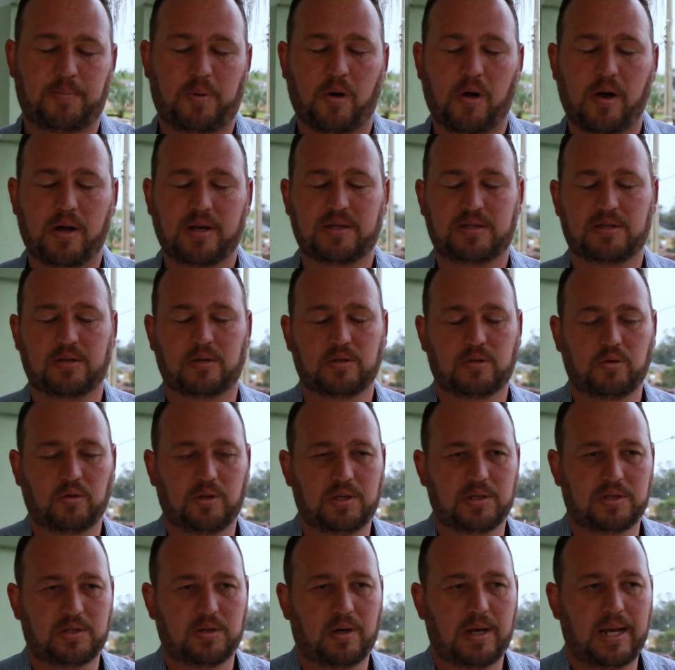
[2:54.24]
portas são tudo
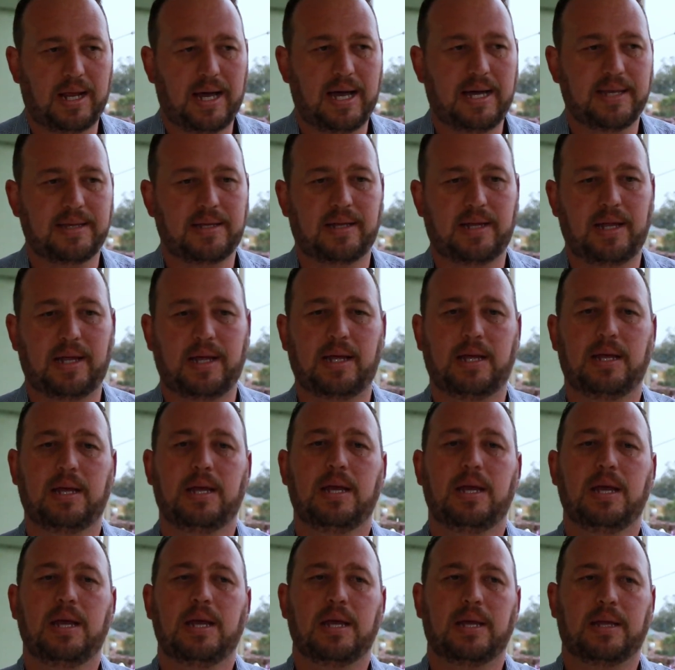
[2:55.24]
isoladas, né?
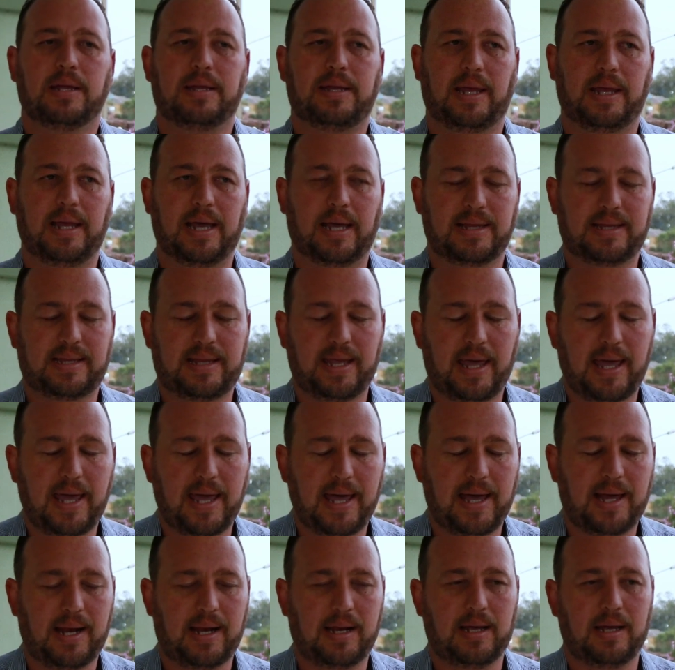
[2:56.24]
Tem a
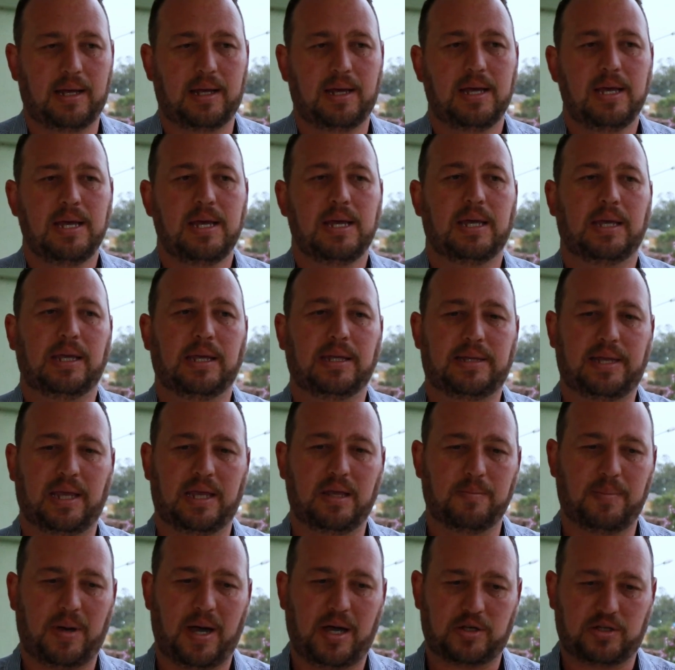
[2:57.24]
tela e tem
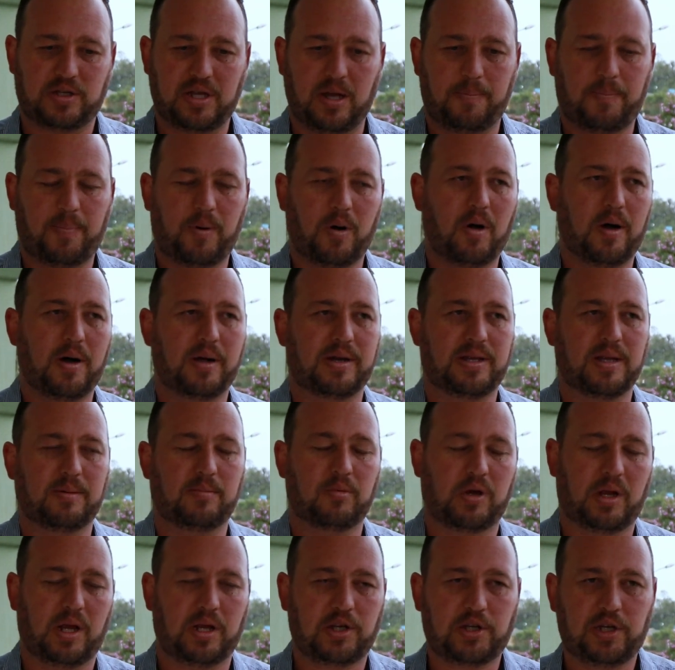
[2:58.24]
embaixo da porta a
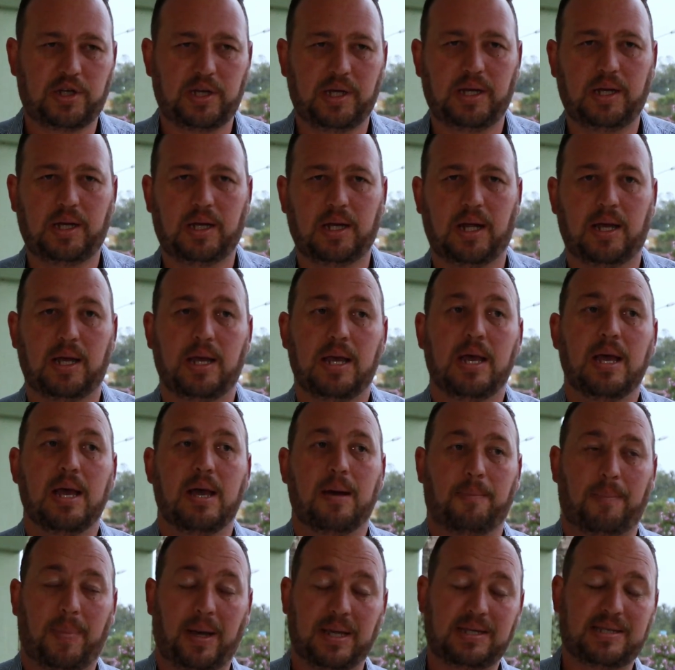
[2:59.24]
borrachinha,
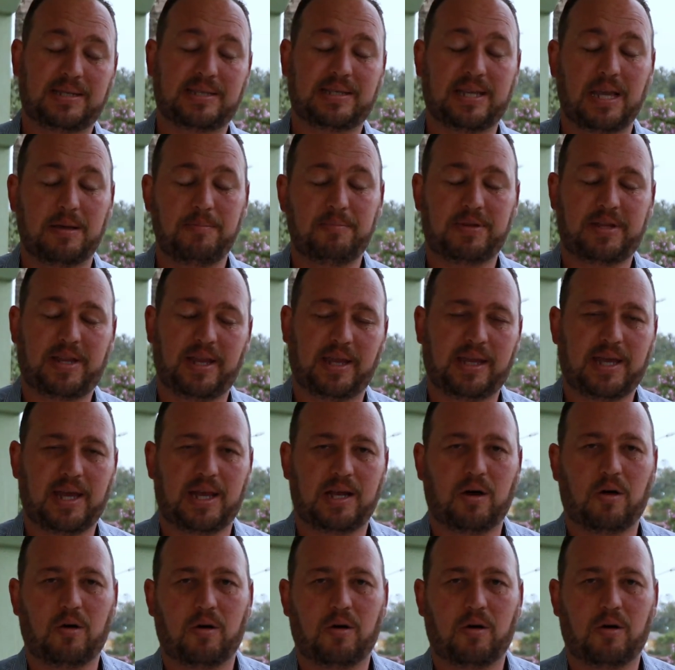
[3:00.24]
mas sempre tem aquela